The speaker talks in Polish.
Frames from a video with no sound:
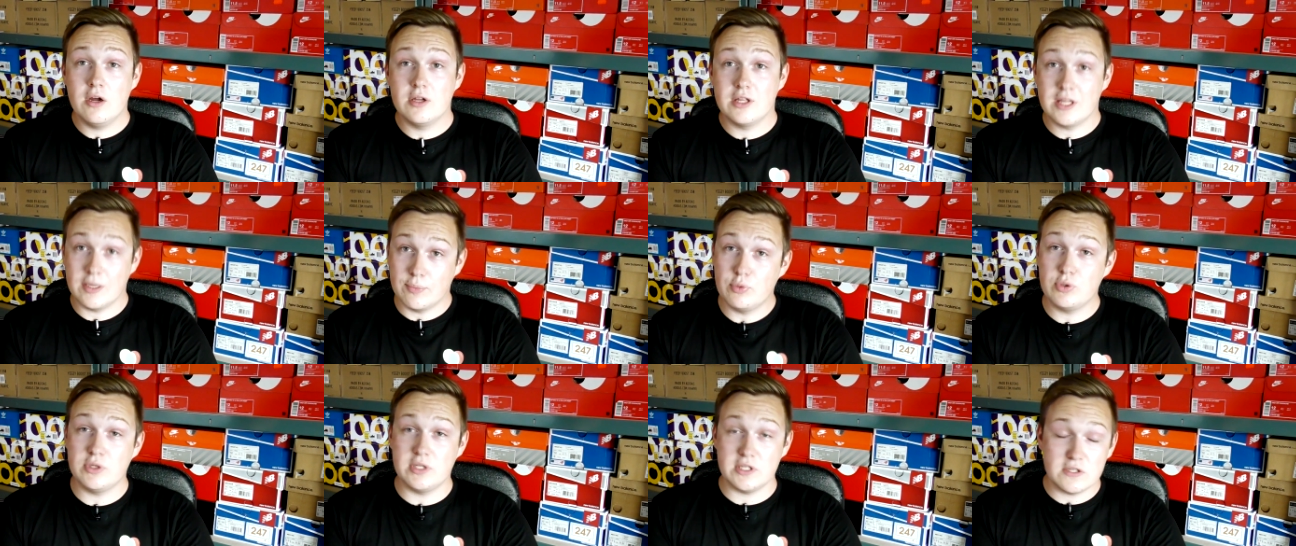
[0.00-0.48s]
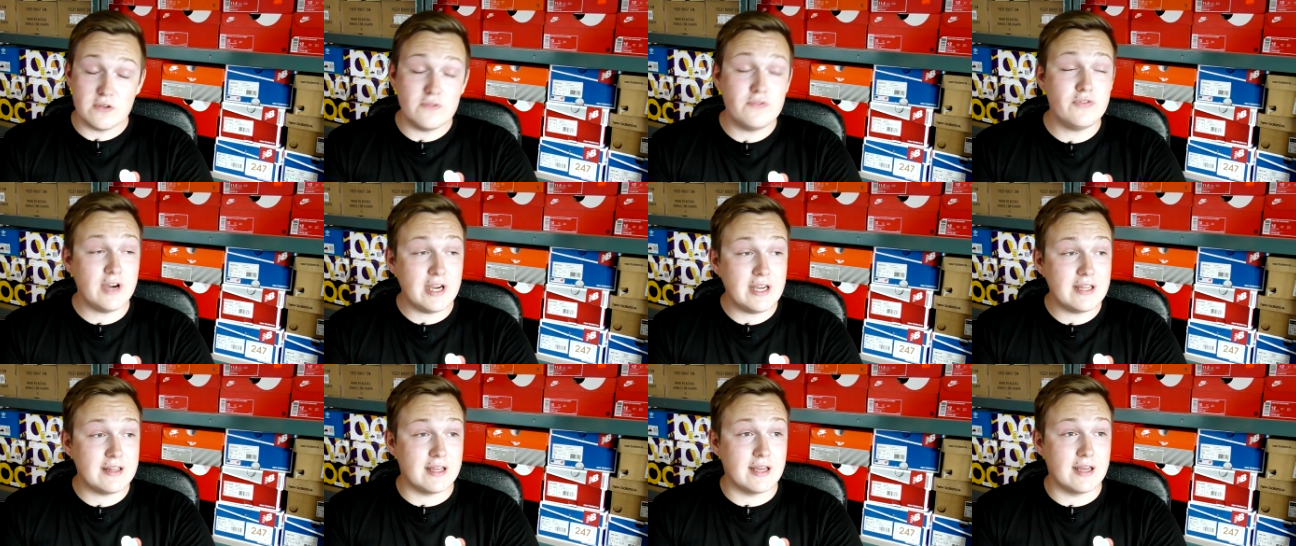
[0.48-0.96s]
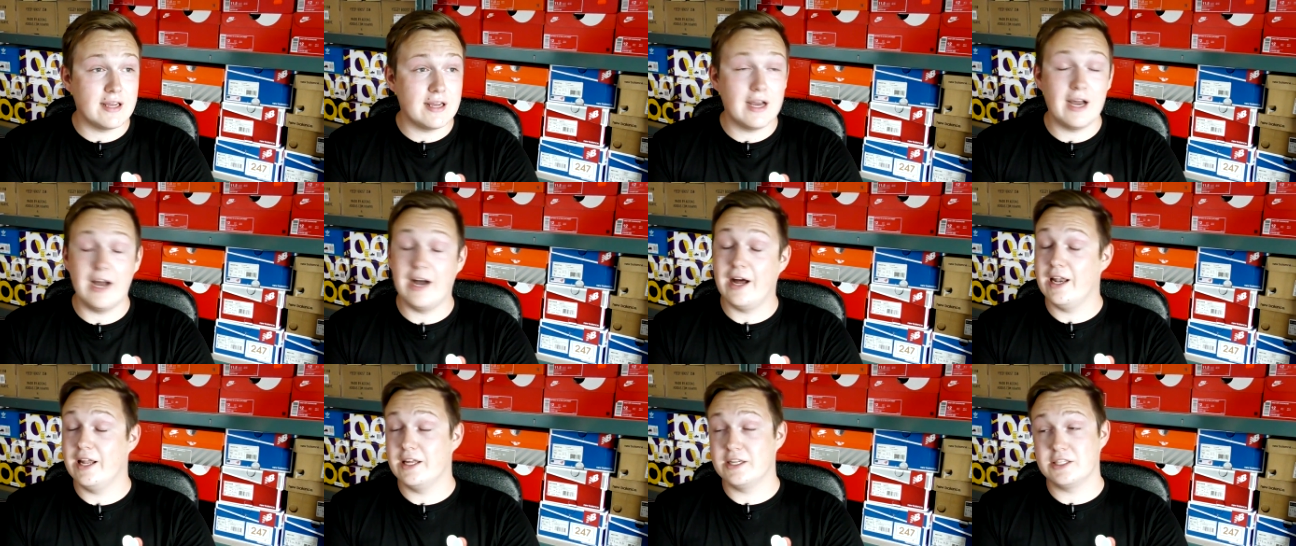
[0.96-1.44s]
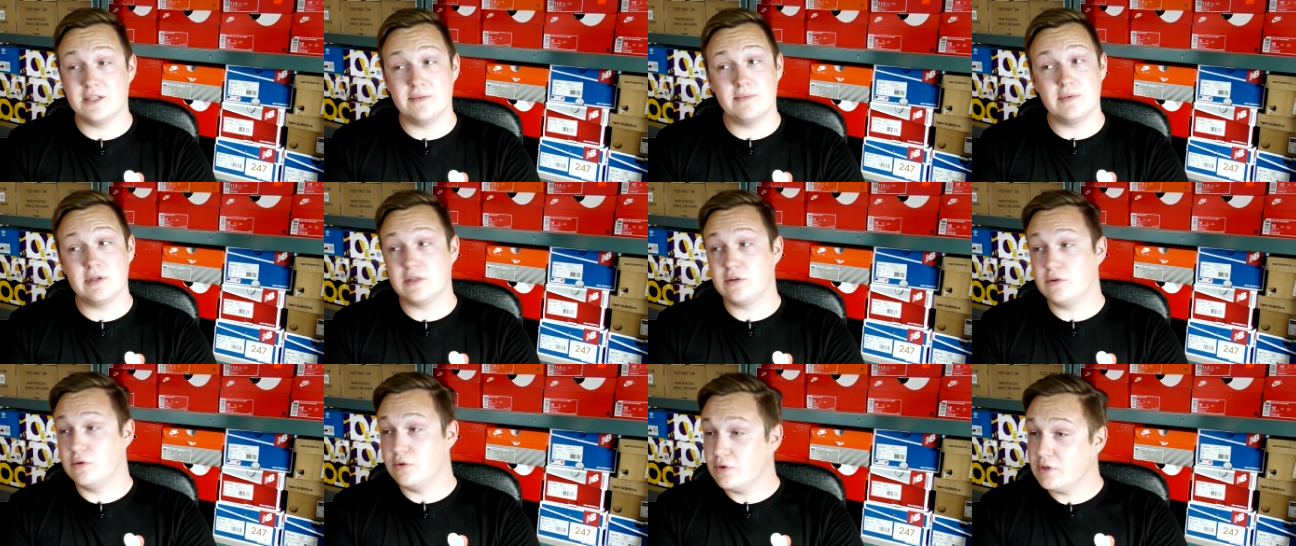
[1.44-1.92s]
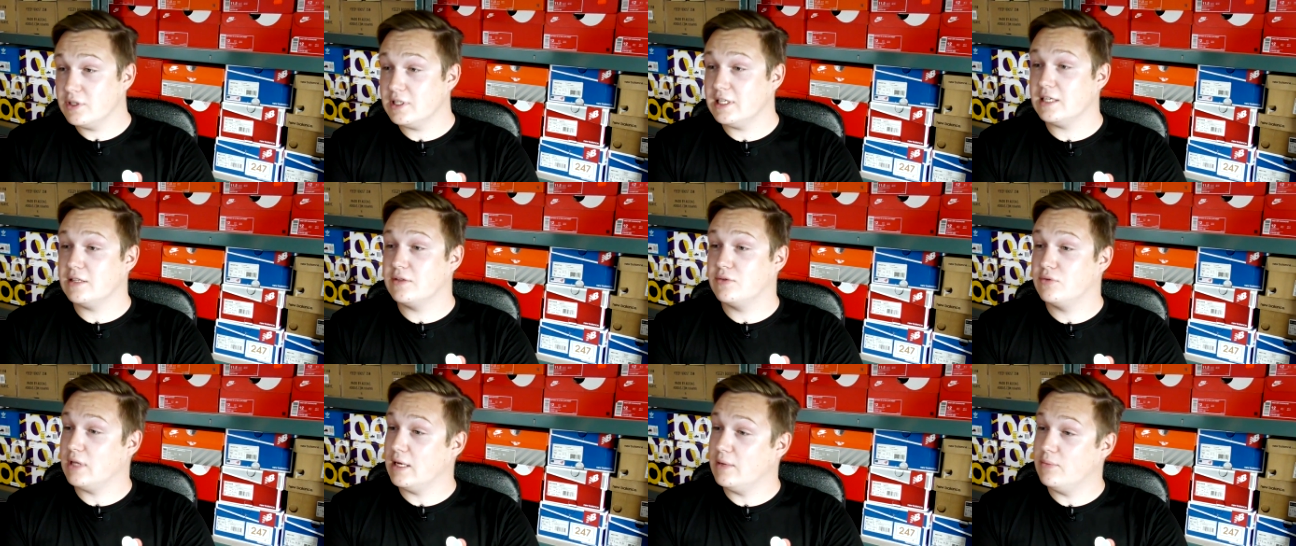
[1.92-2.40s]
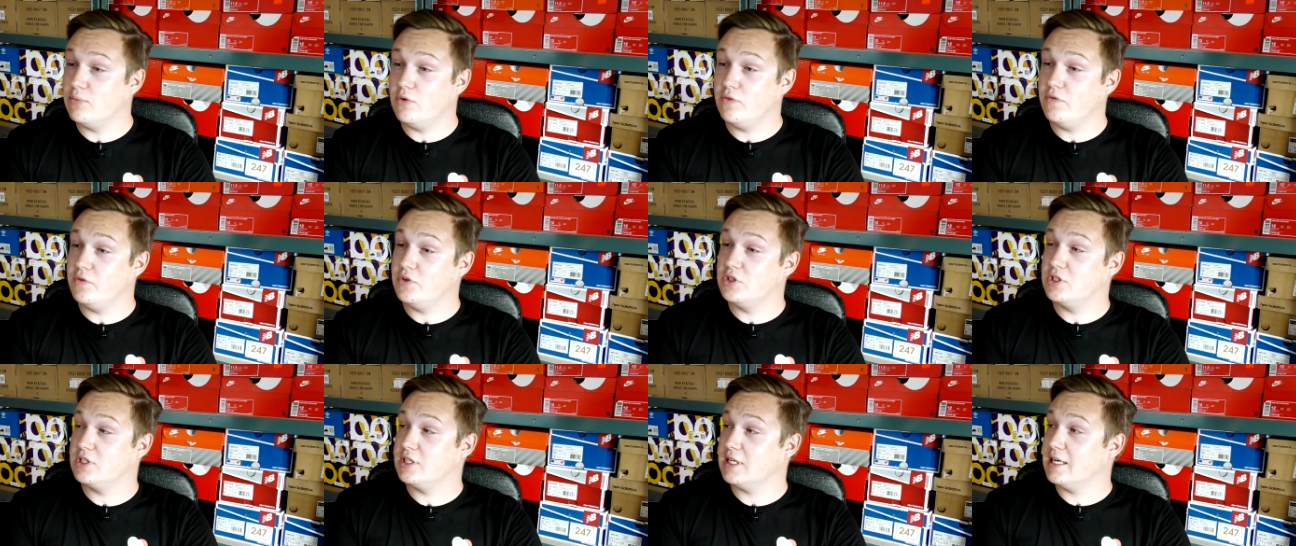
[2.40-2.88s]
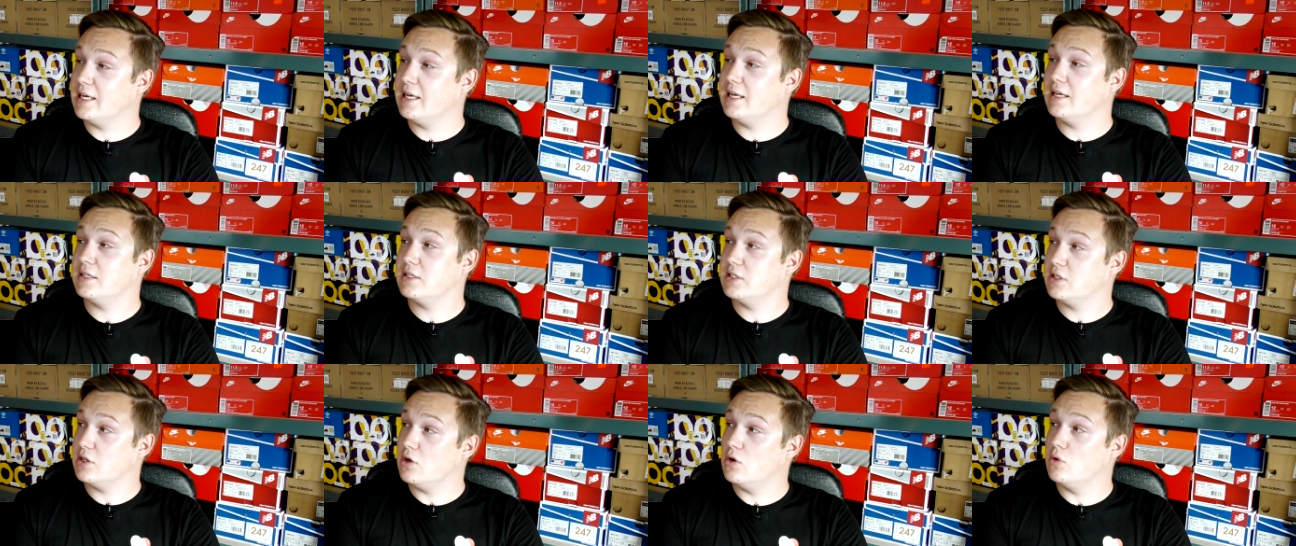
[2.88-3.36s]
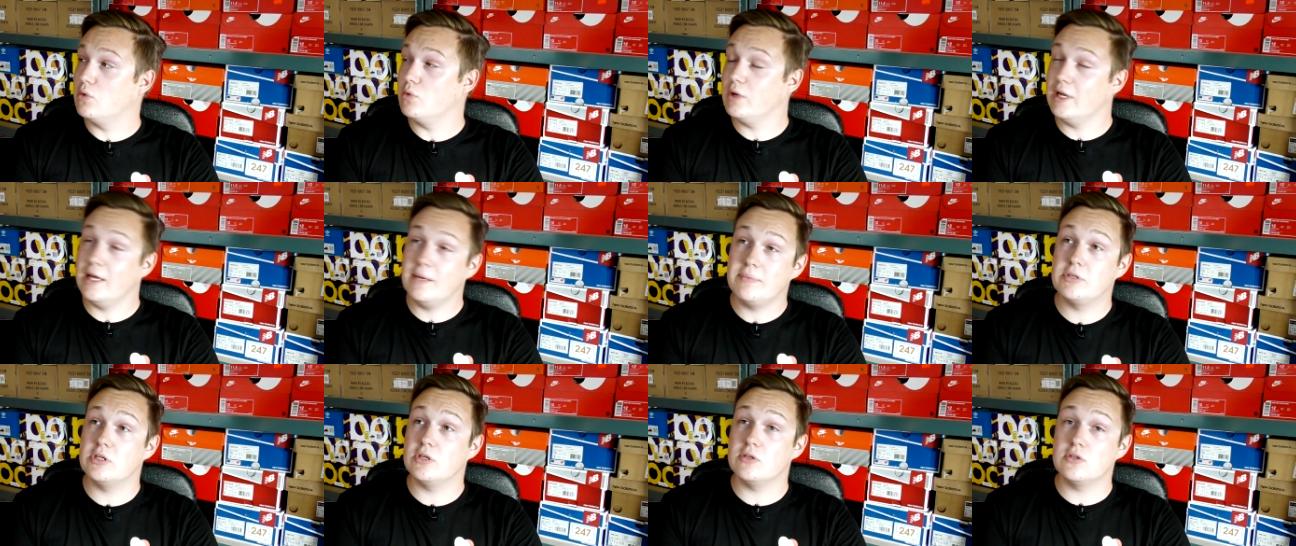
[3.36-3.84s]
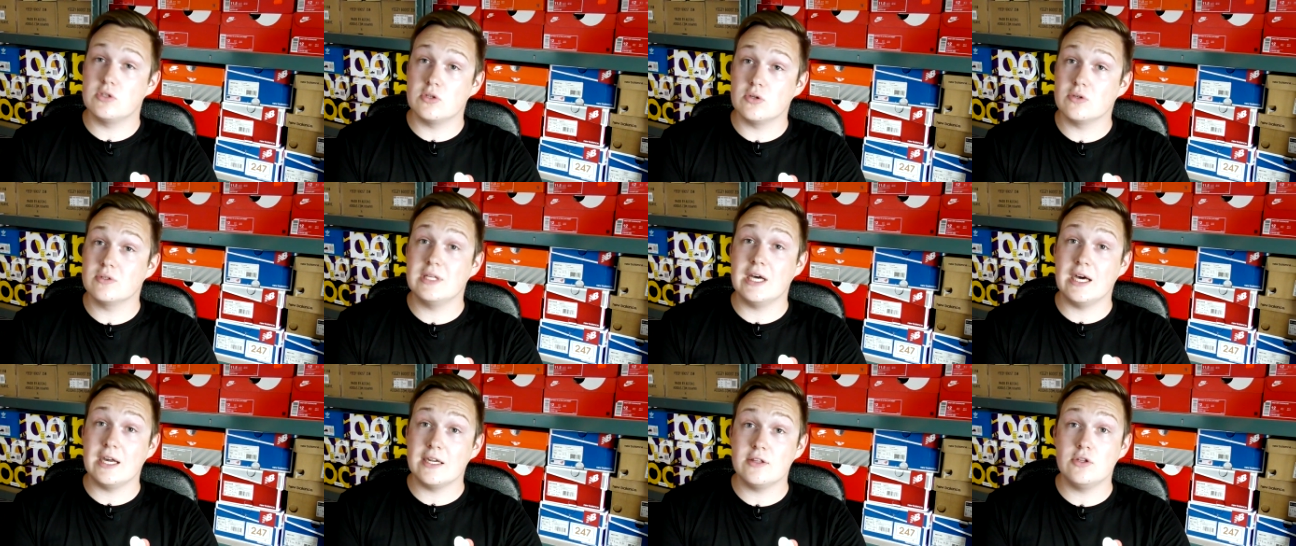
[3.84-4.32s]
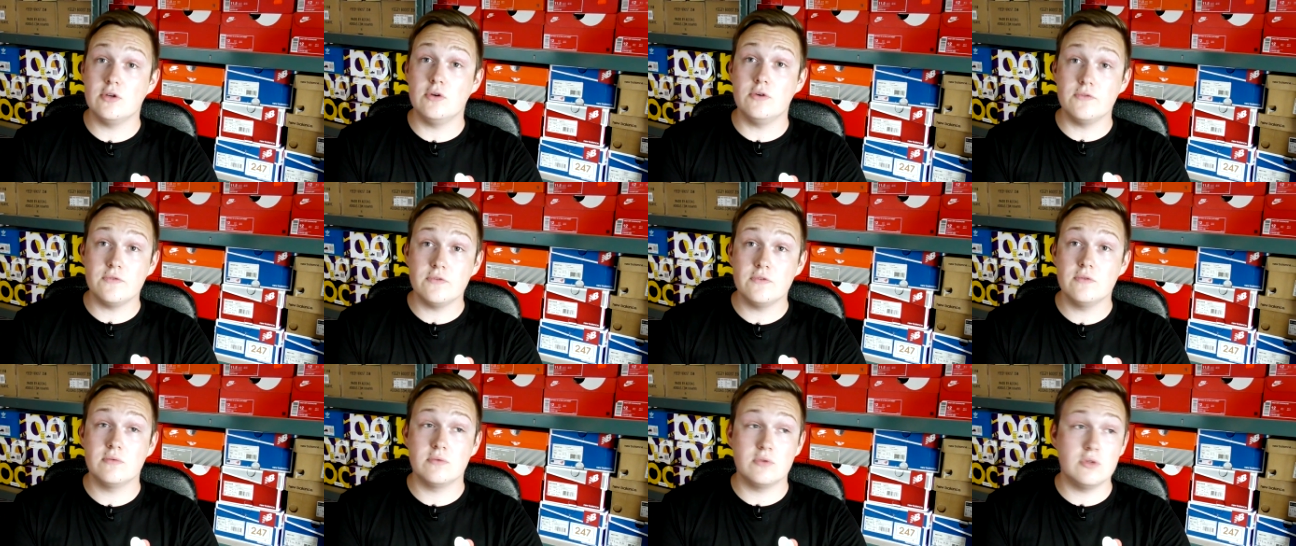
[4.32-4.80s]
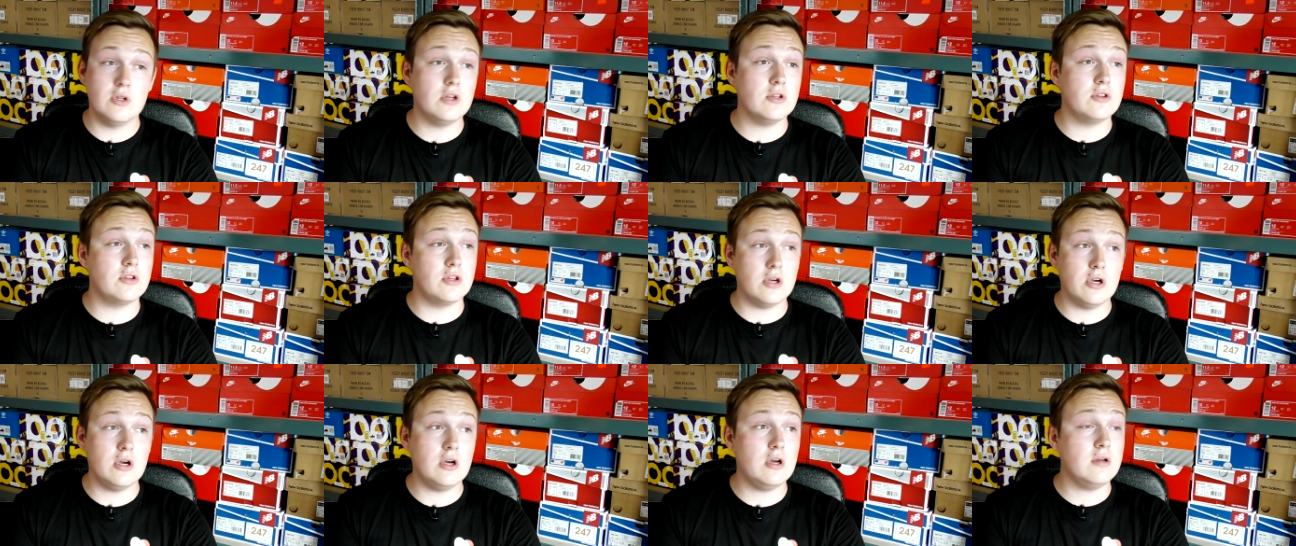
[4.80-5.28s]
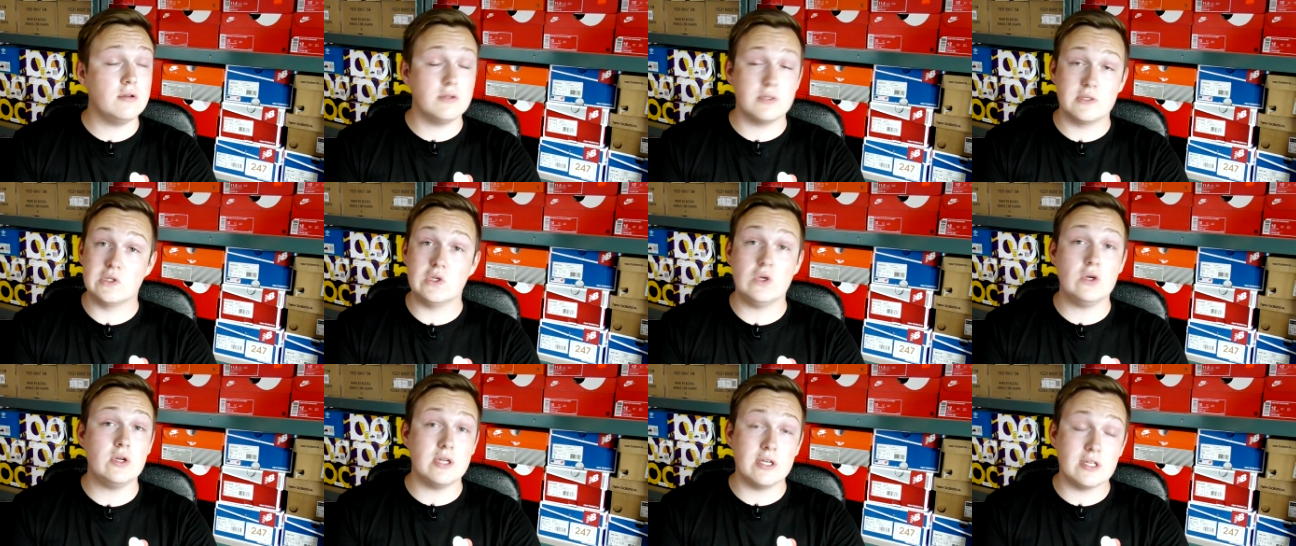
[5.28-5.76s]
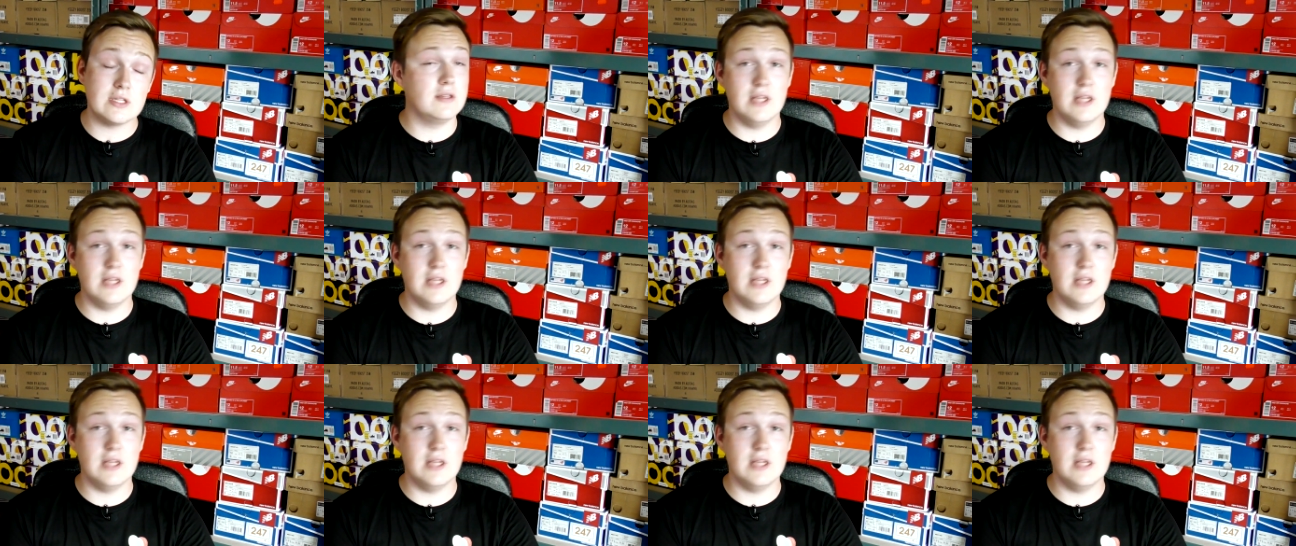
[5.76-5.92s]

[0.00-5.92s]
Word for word: te buty są fajne, ale żeby kurna tutaj mówić, że są lepsze od Sogdartów, no to sorry,